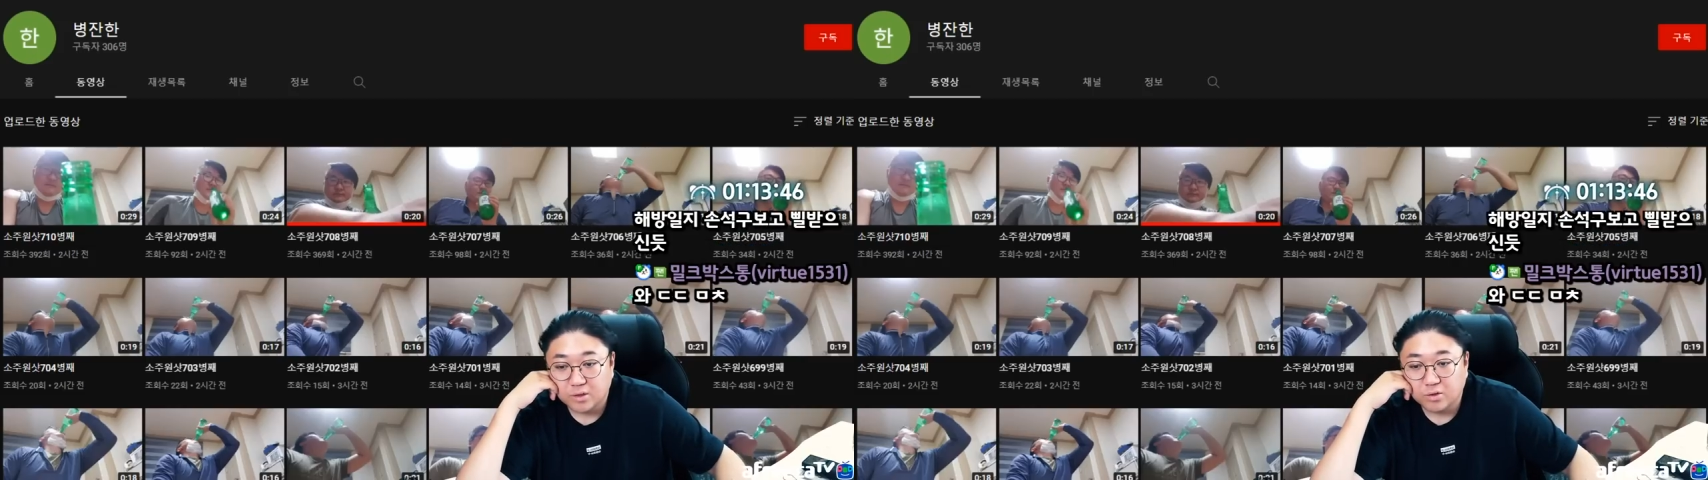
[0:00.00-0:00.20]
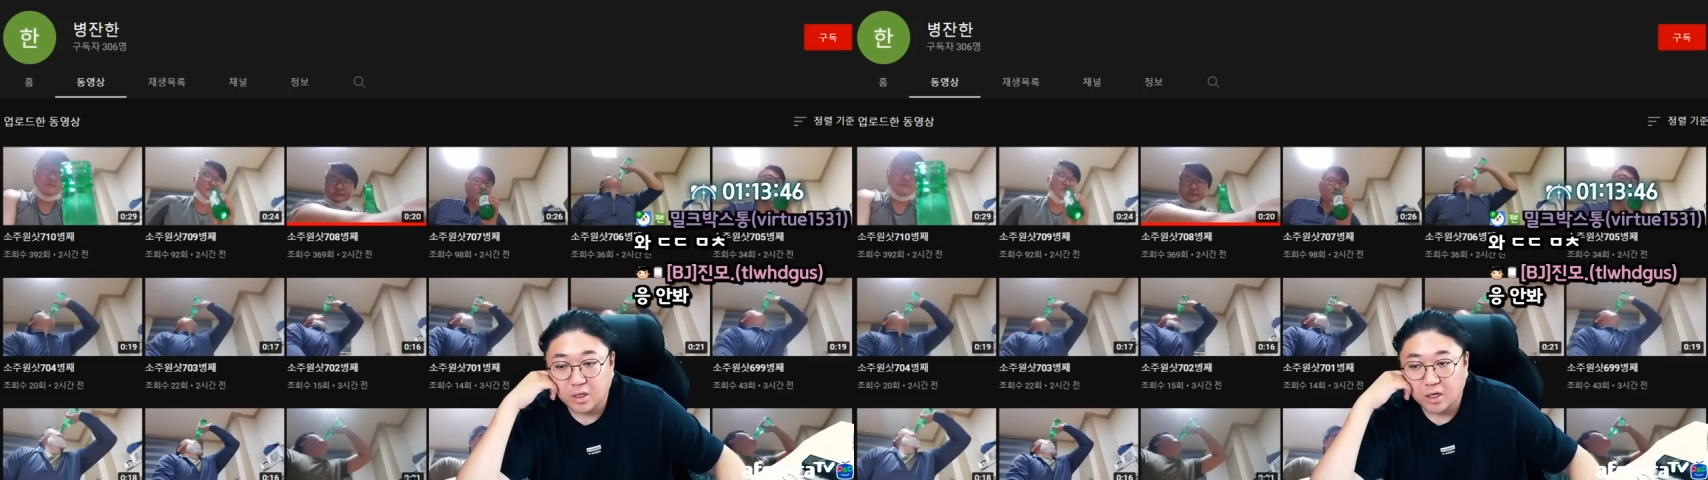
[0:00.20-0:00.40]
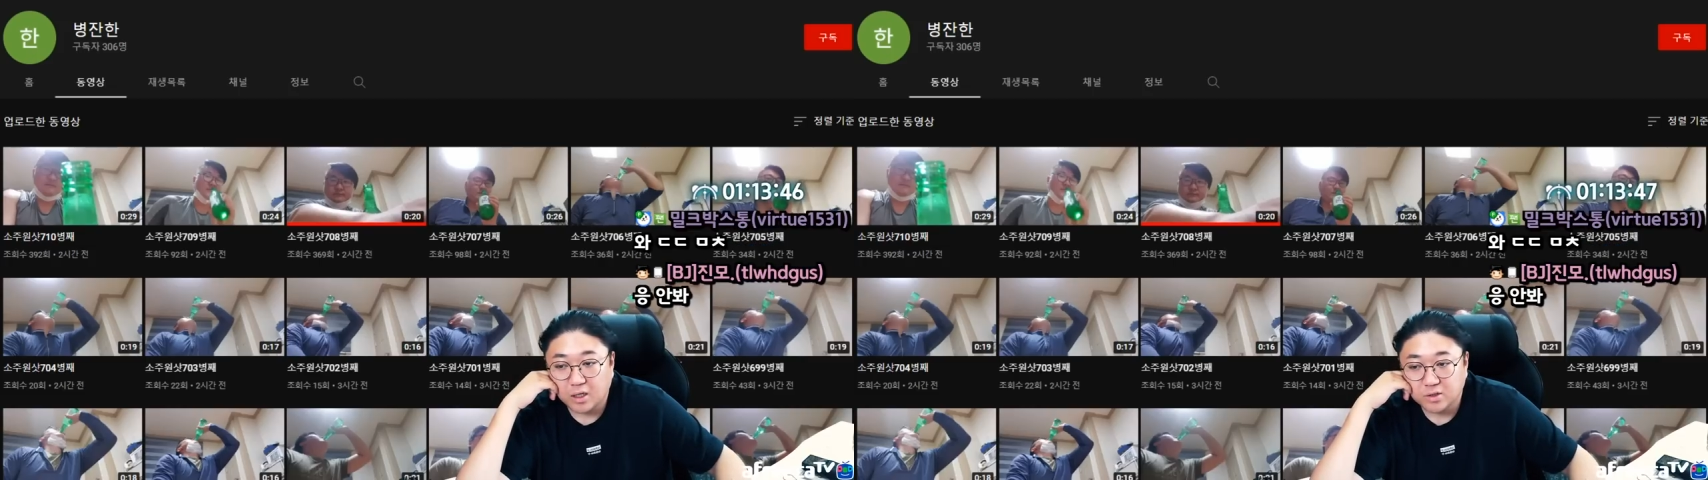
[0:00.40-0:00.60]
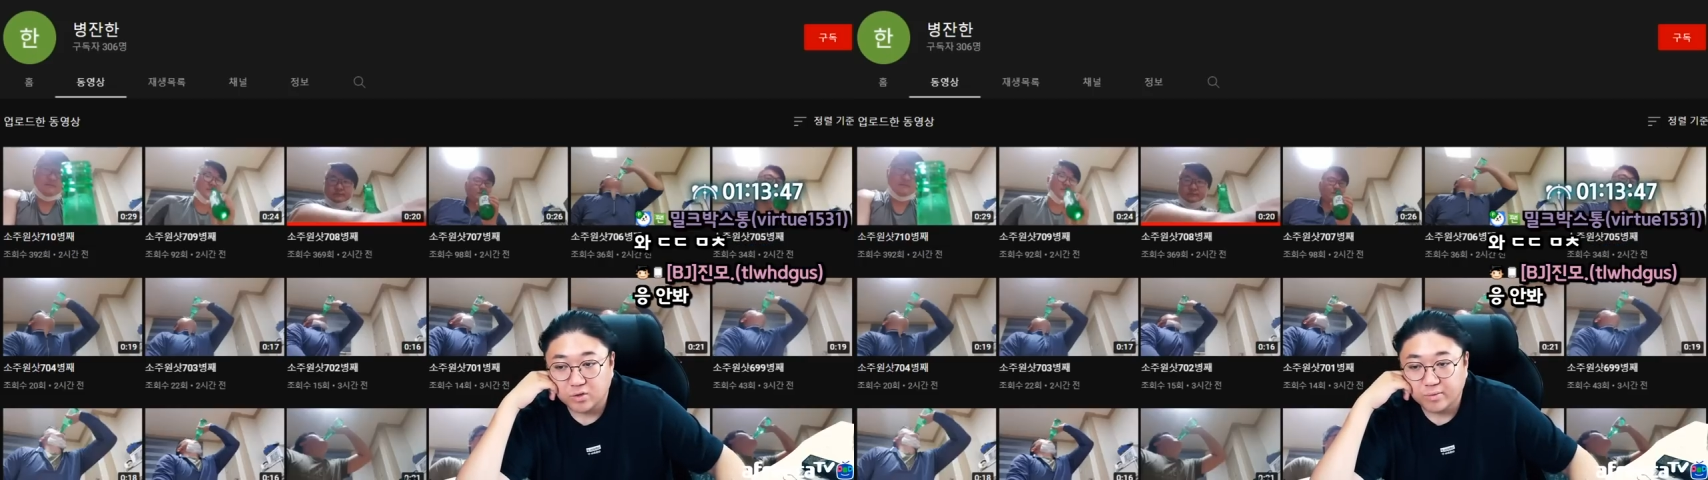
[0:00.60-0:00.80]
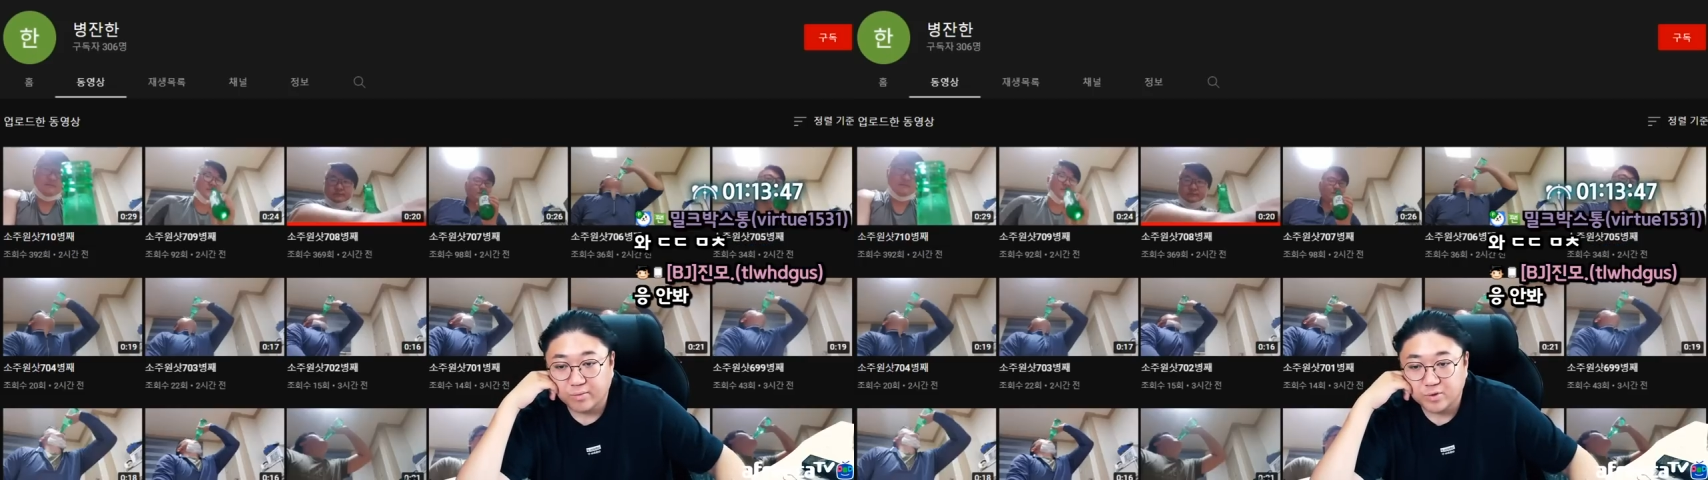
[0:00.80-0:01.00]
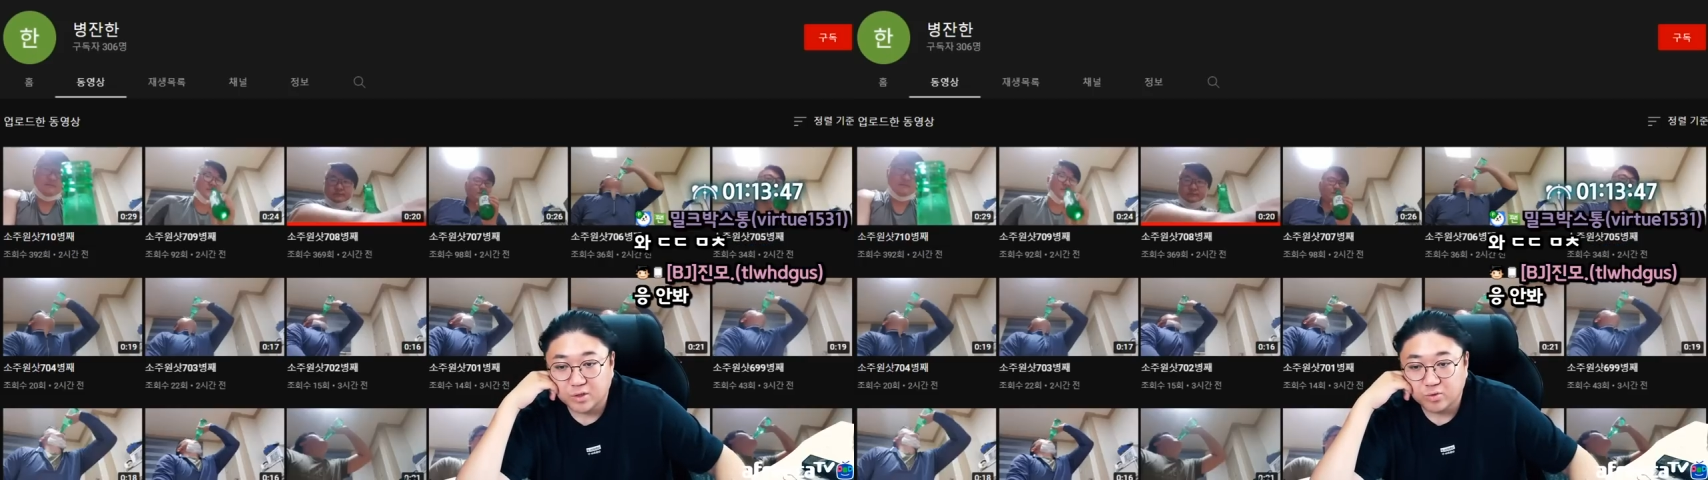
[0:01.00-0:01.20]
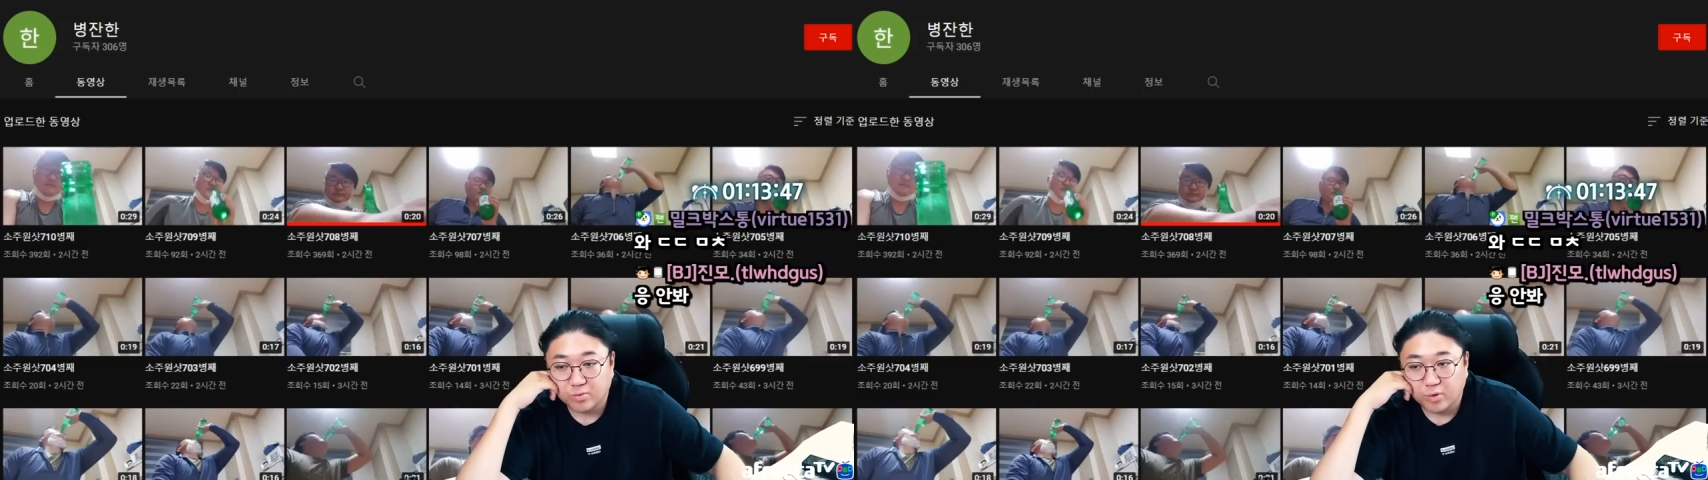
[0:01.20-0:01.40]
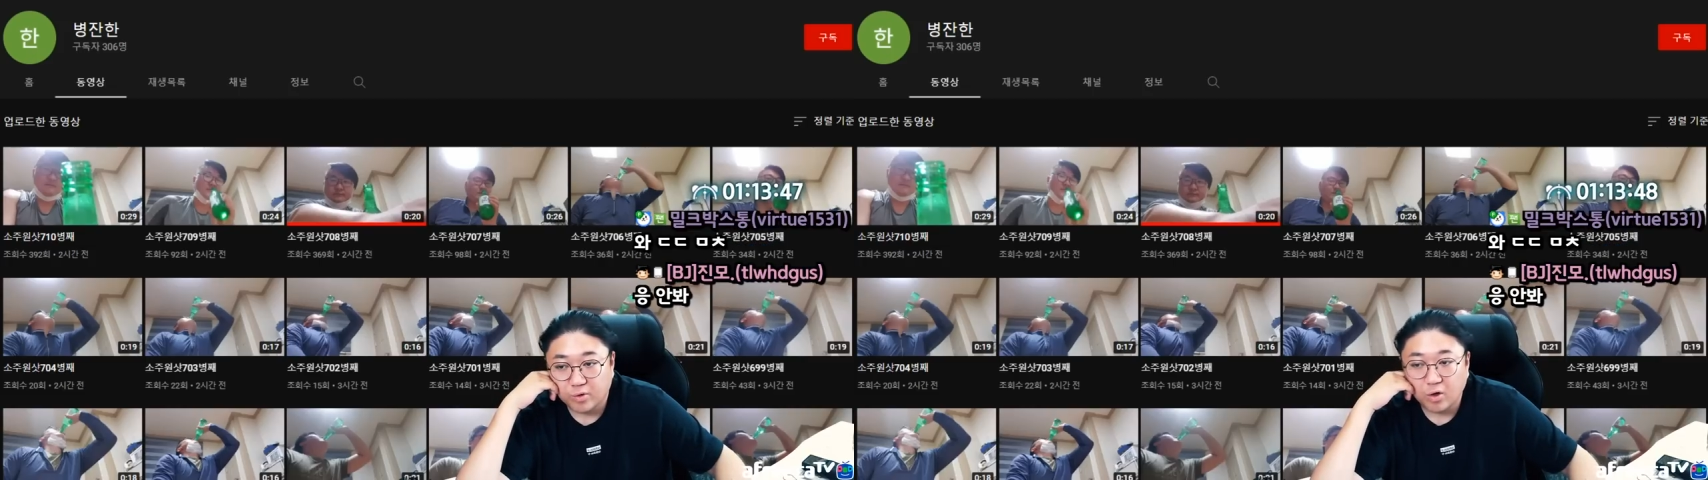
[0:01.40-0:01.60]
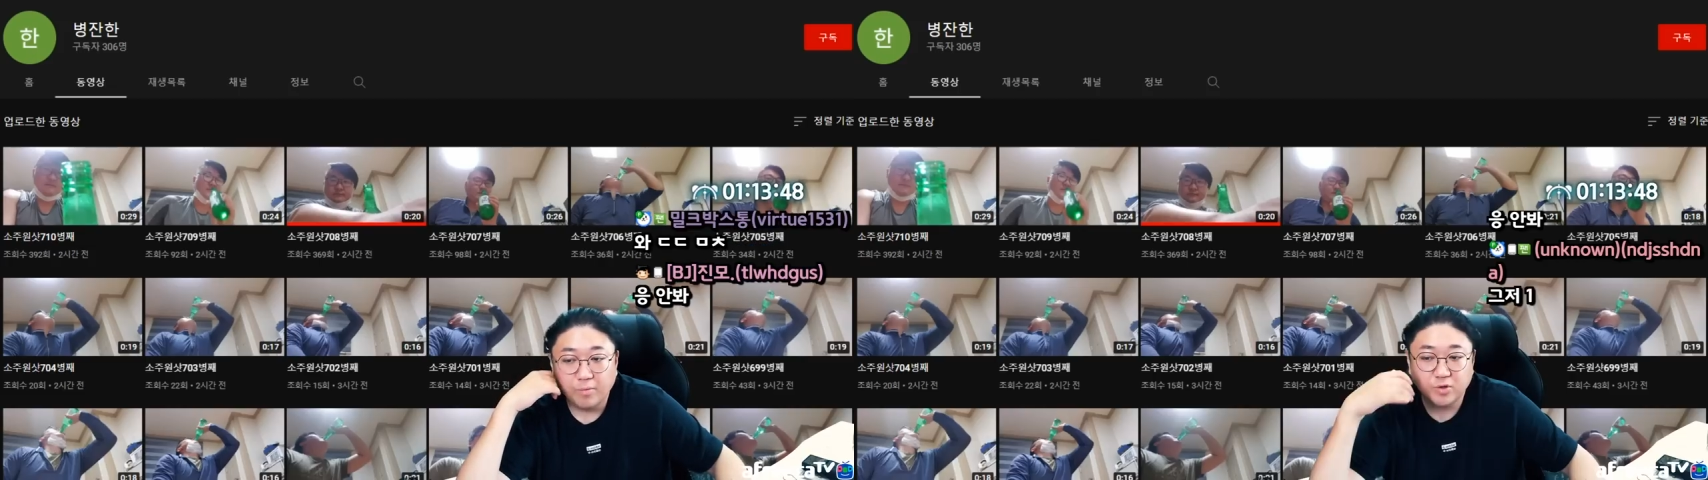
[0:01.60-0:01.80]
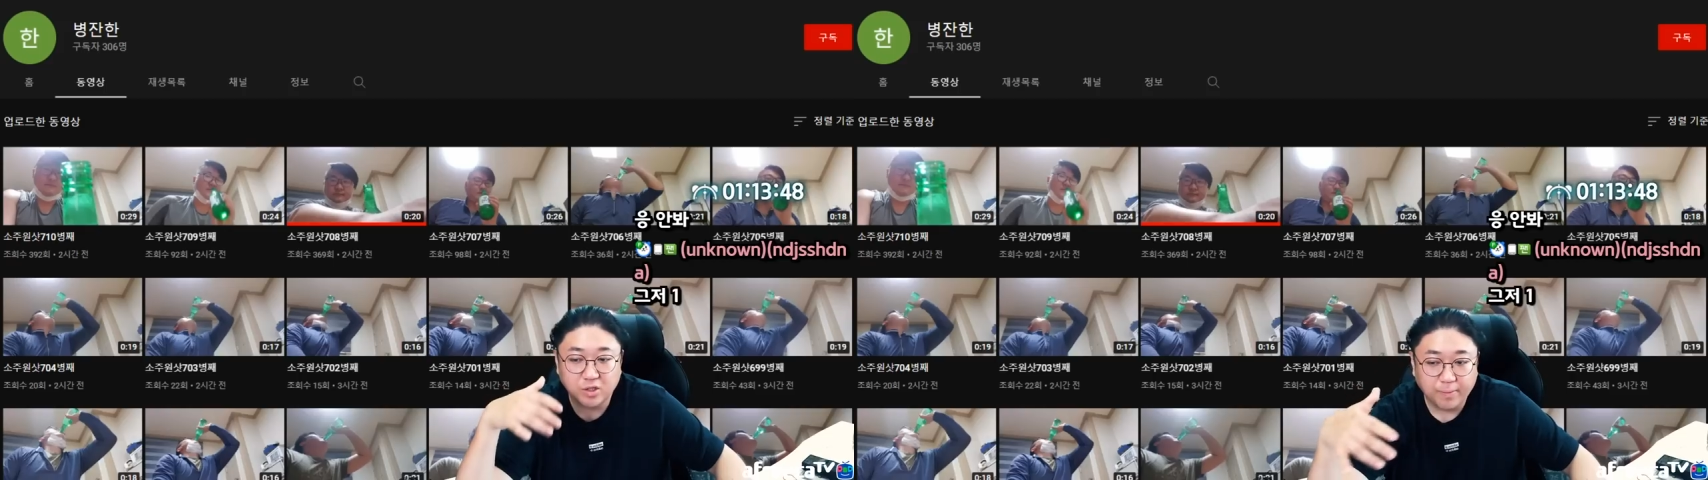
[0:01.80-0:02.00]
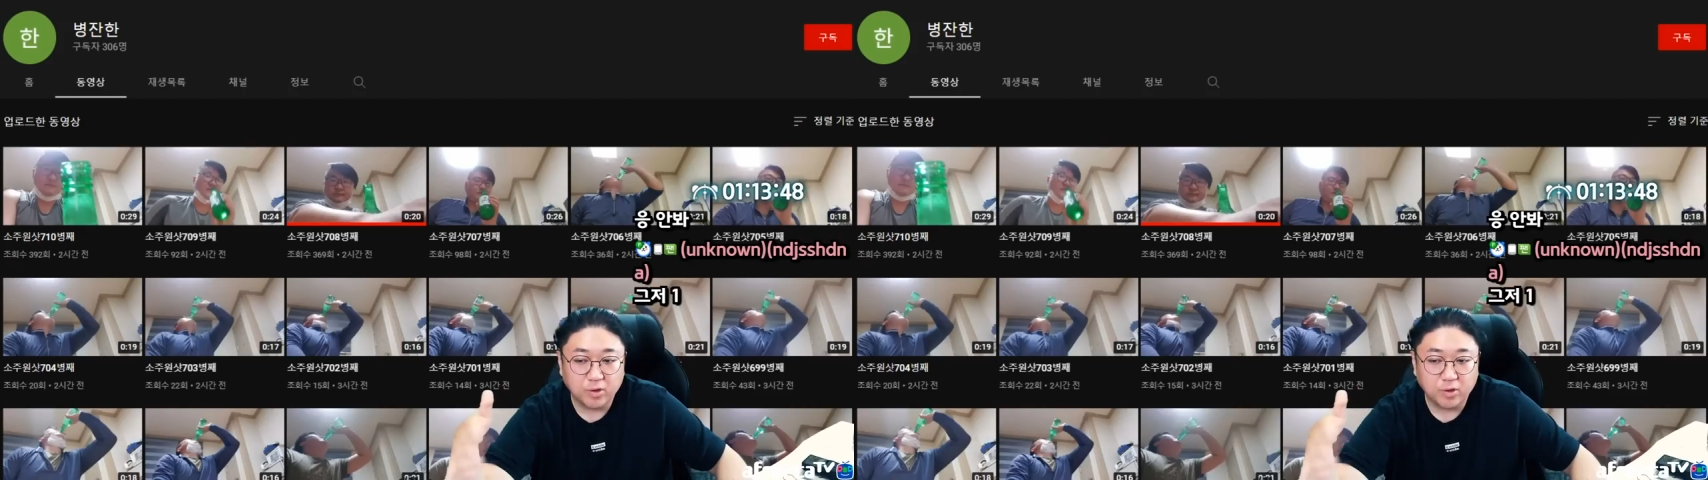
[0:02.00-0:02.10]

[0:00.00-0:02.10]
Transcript: 이러다가 이제 어떻게 보면 이제 또 뭐 커뮤니티에